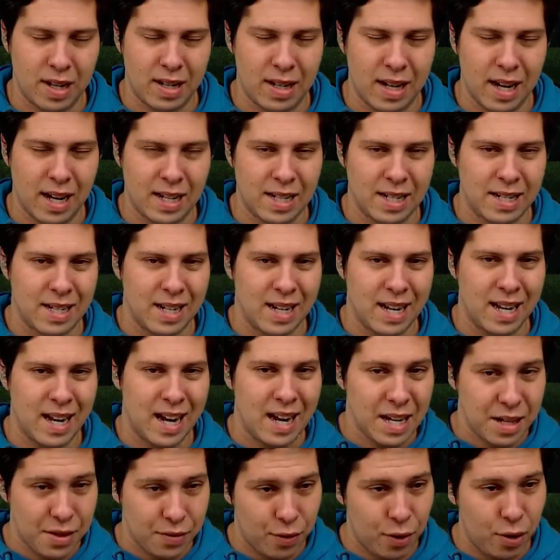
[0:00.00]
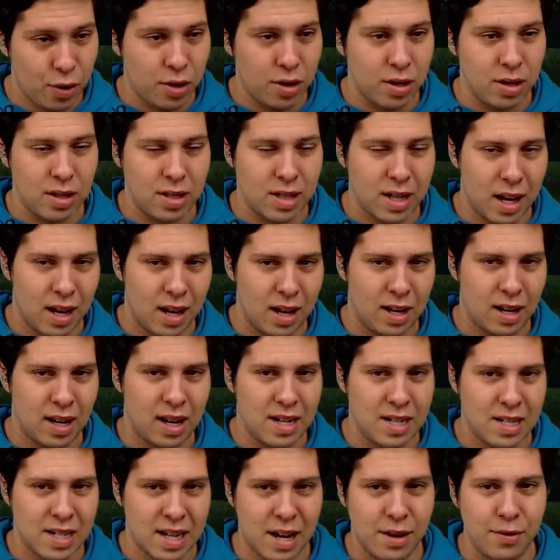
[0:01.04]
direkt gleich, Folgen, äh,
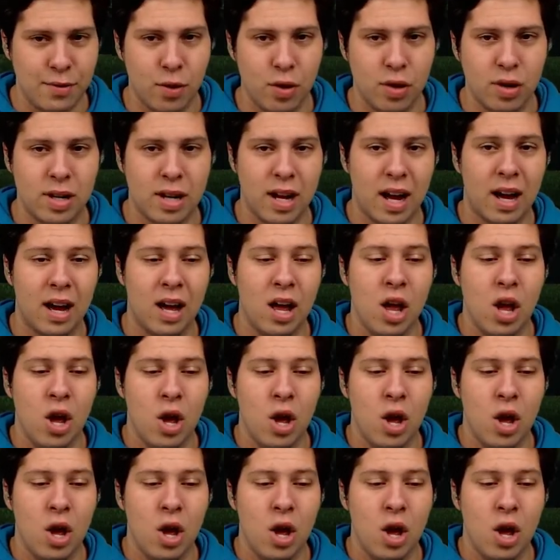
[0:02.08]
gleich drei Folgen nach.